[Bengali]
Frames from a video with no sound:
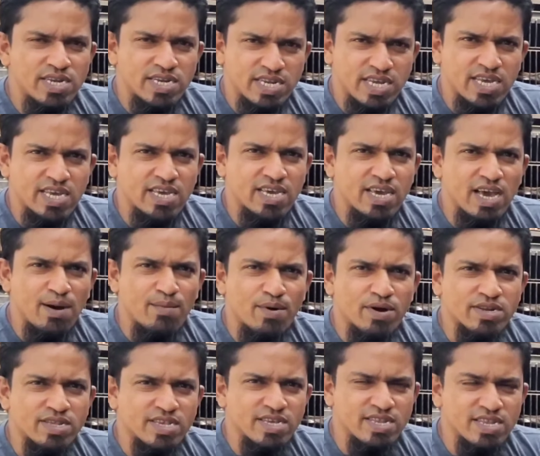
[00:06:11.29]
শিখি
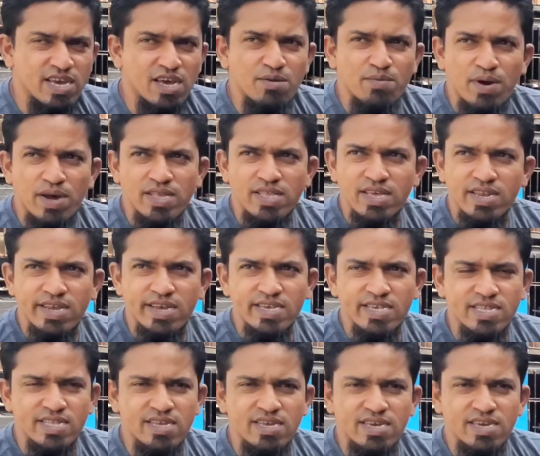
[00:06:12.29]
আমার সিনিয়র ভাইদের
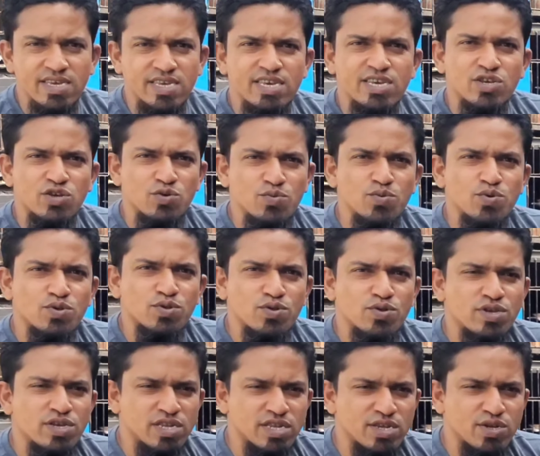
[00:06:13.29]
কাছ থেকে সেই সমস্ত
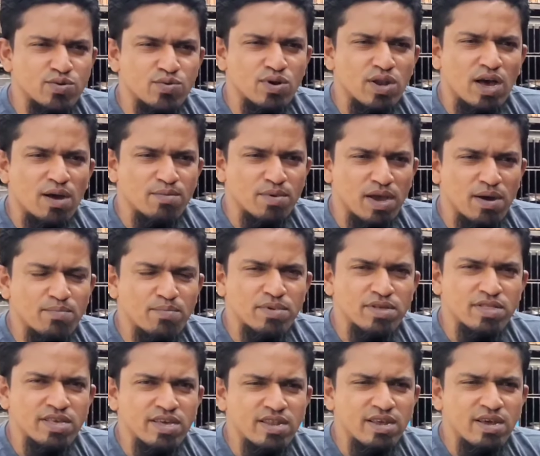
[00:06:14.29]
জিনিসগুলো আমি
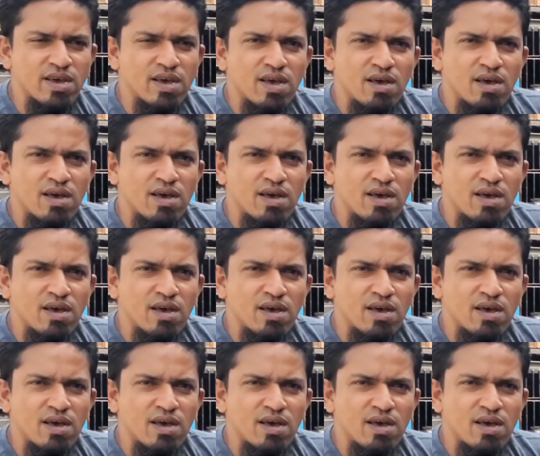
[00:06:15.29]
আপনাদের